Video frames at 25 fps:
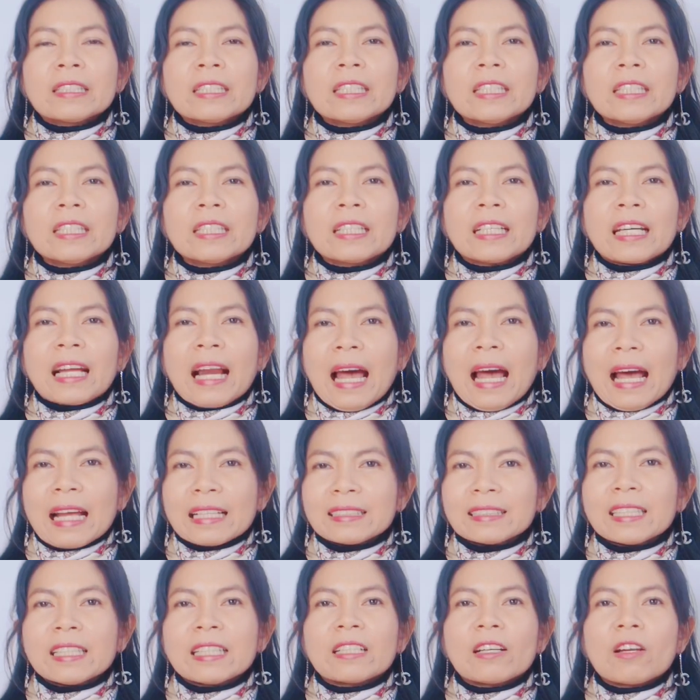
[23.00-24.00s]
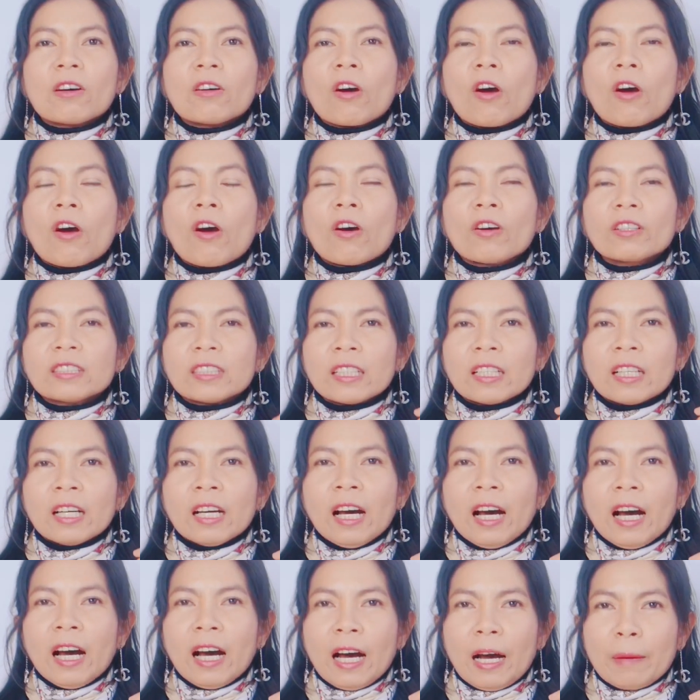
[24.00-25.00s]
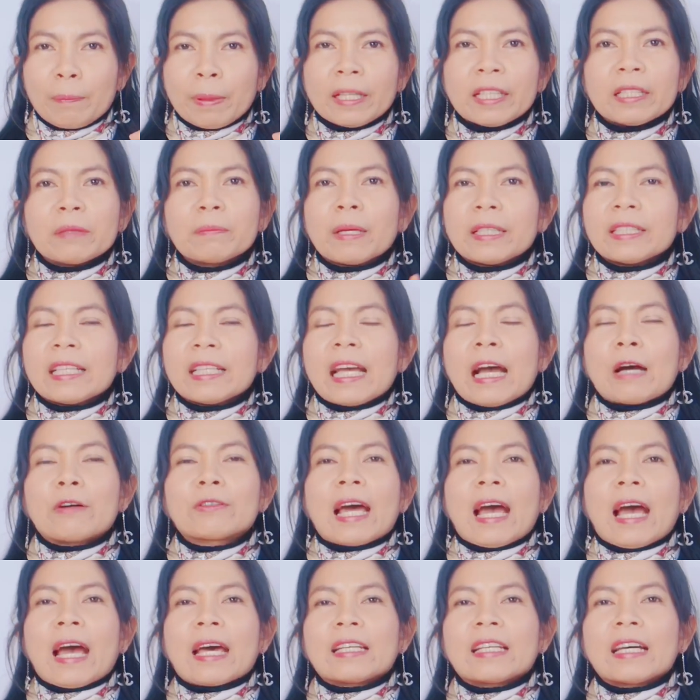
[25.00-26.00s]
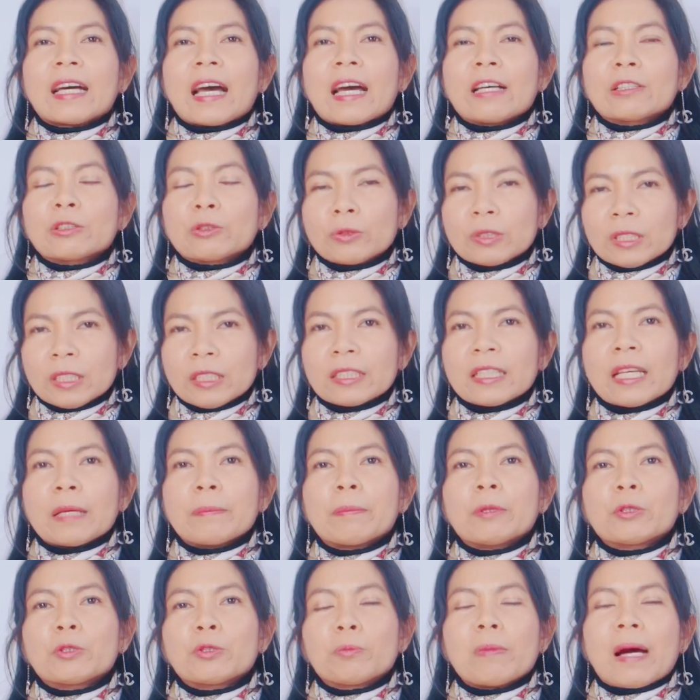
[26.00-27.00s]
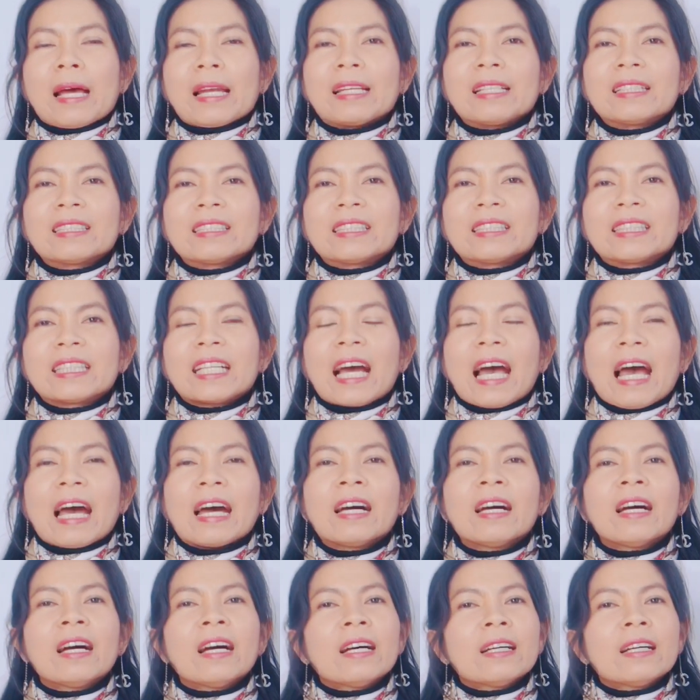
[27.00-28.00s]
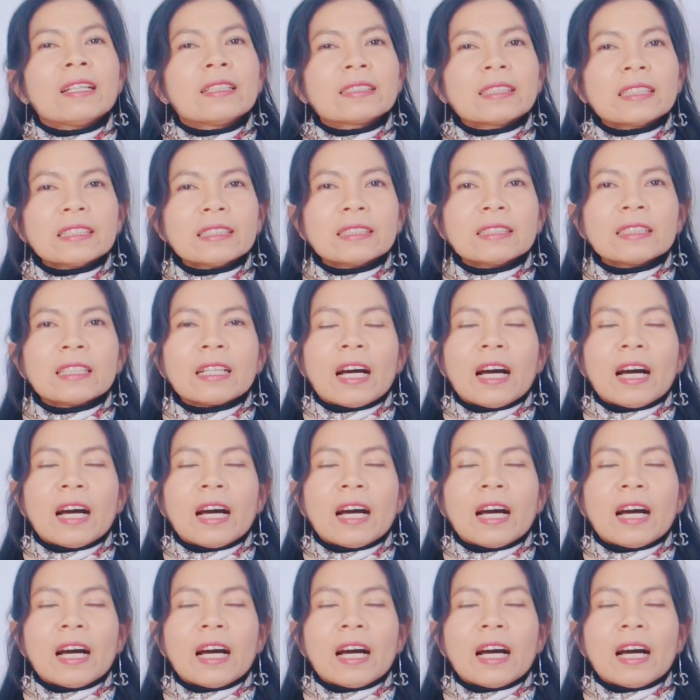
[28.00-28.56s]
ที่คลาสสิกแล้วก็ผลิตมายาวนานนะคะจนถึงในปัจจุบันเลยนะคะ ซึ่ง